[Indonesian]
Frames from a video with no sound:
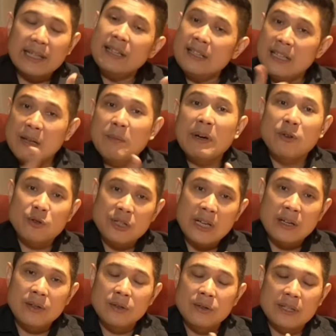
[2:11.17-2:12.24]
kita jadi
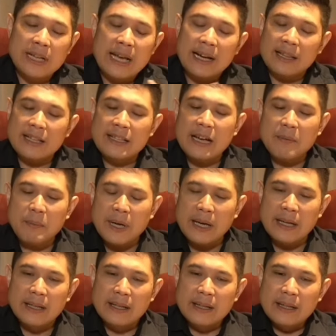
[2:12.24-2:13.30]
manusia dulu. Jadi artinya
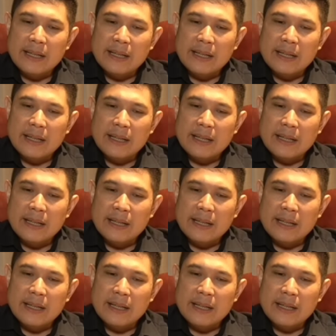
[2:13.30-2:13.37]
apa?